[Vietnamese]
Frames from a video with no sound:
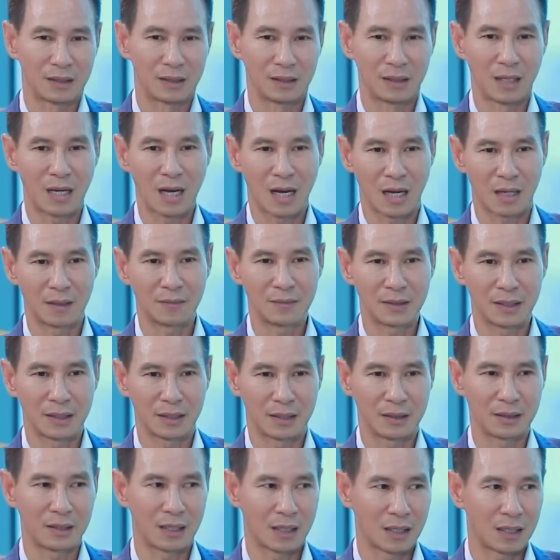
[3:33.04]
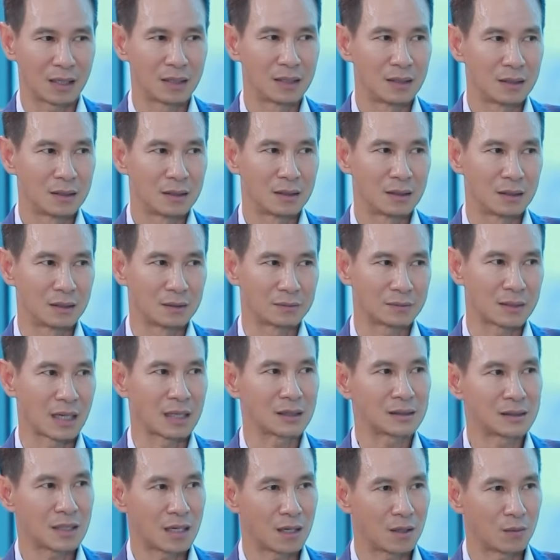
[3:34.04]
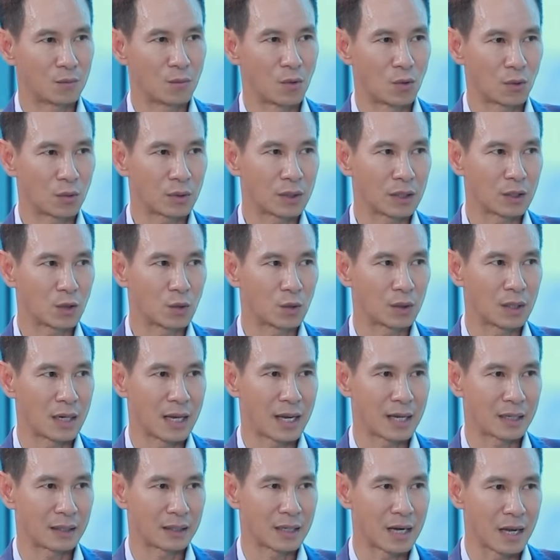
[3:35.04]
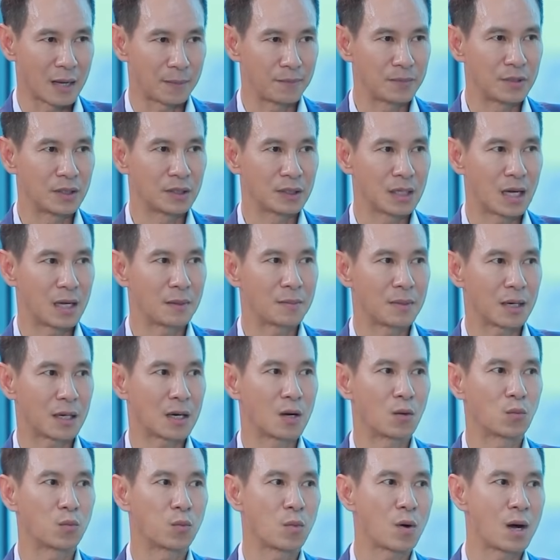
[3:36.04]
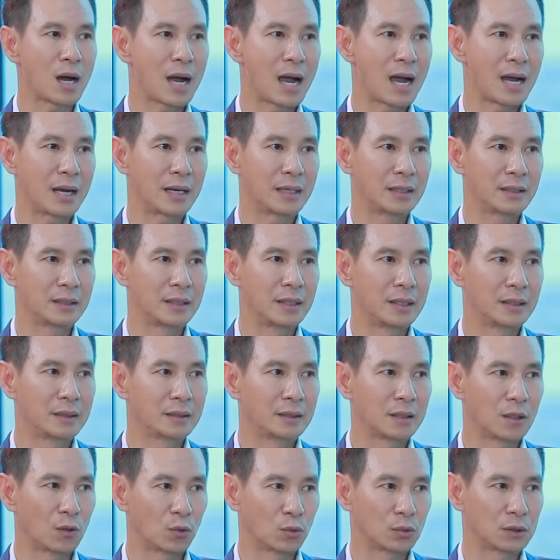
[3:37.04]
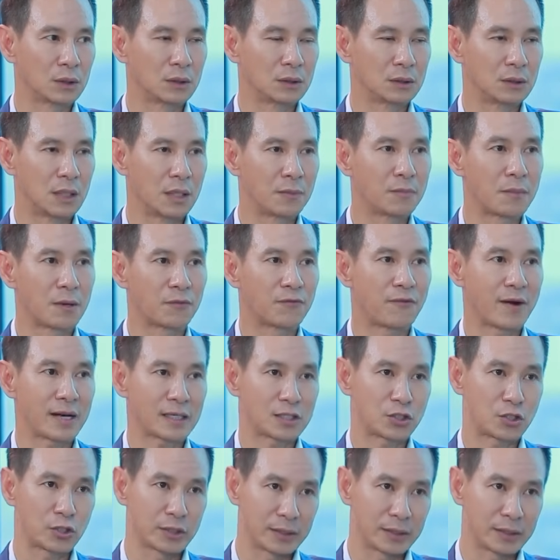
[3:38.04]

thì Lê Hải mới nghĩ là uh, tại sao một cái ngôi làng đẹp như thế mà không có ai đến đầu tư để mà phát